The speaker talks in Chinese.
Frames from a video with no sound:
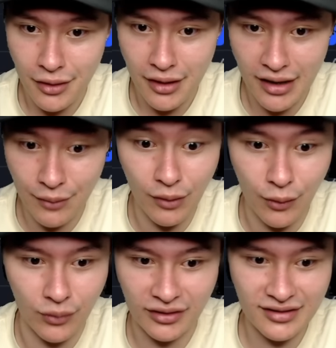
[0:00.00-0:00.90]
因为
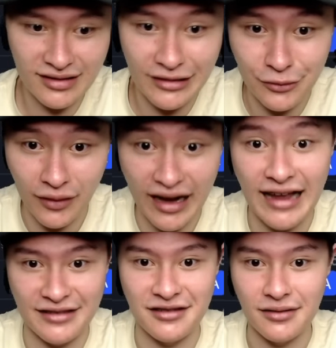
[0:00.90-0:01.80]
我自己就
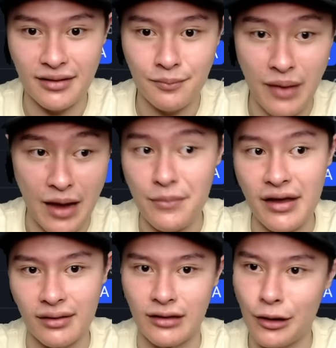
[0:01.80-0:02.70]
看着。盘
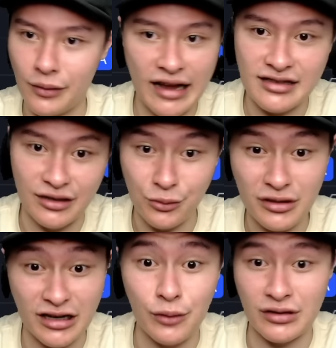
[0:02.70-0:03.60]
面，然后看着很多
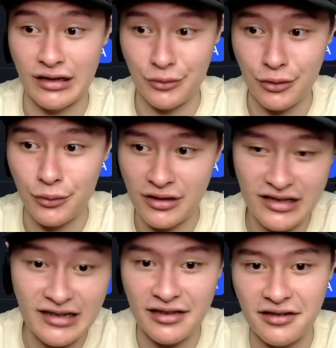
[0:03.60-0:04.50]
消息啊，所以我是
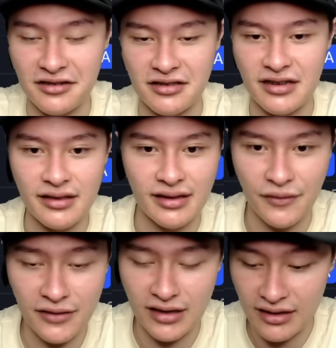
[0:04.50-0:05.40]
记得这个时间点的，
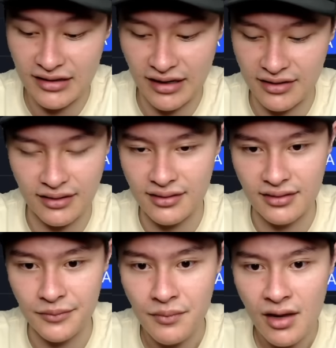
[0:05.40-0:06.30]
非常印象深
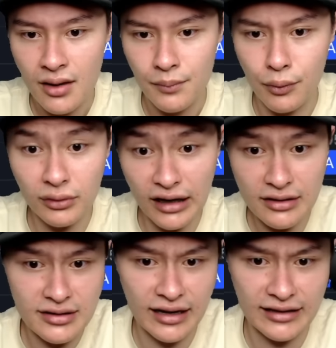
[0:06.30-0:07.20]
刻。不过
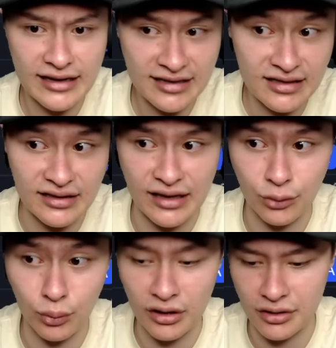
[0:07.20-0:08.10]
当时大概在四点
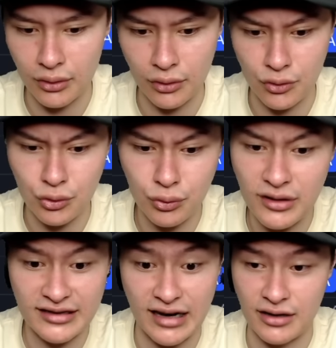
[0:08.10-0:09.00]
多的时候，有出一
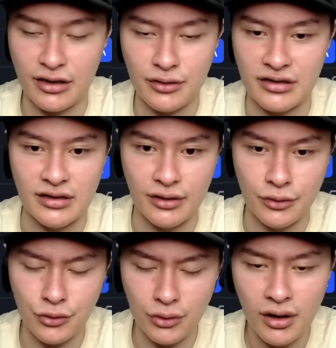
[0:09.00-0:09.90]
个假消息啊，
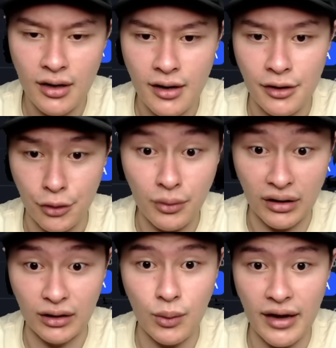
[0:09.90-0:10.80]
有说有
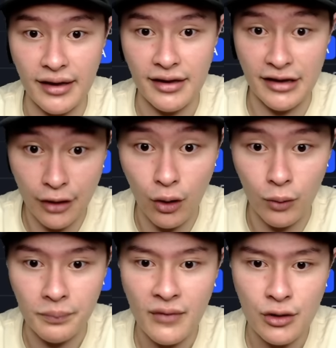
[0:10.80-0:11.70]
可能会延
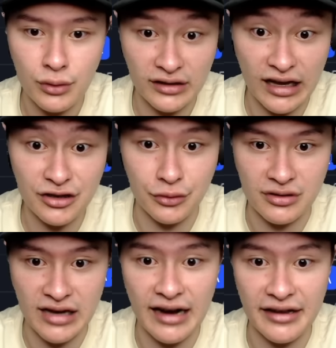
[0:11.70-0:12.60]
后，所以当时有
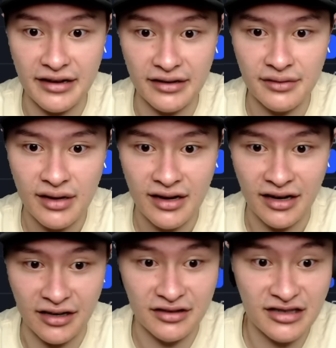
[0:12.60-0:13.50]
插了一根
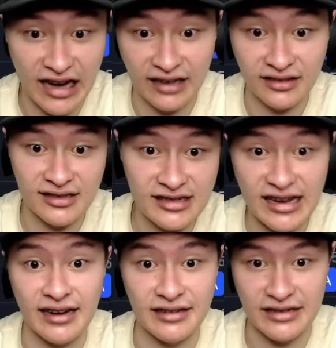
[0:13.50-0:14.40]
很长的
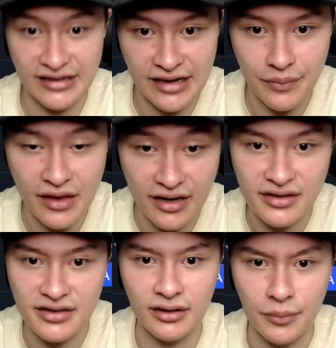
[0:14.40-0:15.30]
下影线，一
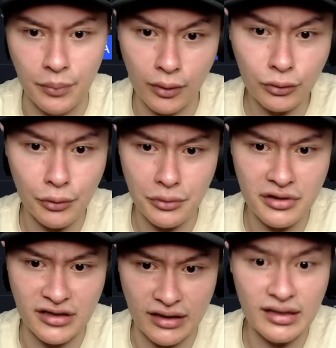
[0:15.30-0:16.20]
根针呢。不过对于
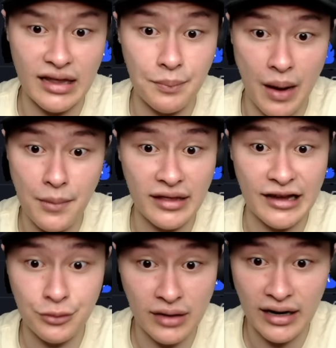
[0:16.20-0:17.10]
整体的盘面
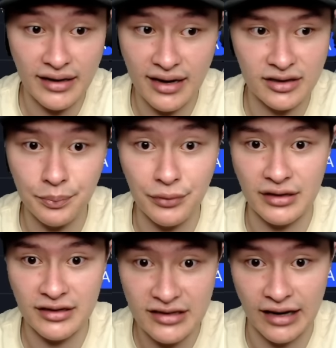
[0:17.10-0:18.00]
来说，它一样是不
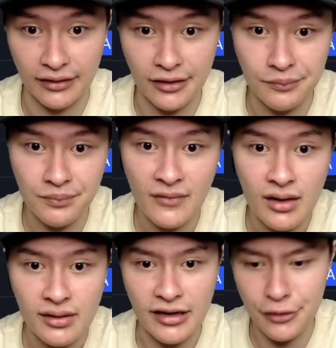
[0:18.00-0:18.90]
影响的。
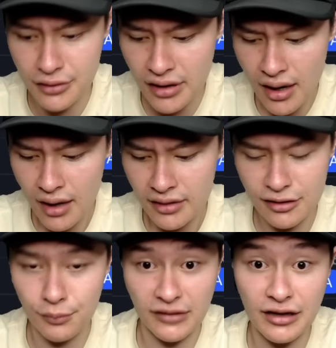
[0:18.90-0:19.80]
也就是，其
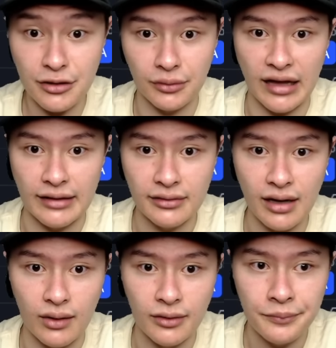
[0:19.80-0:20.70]
实我们当时有谈到，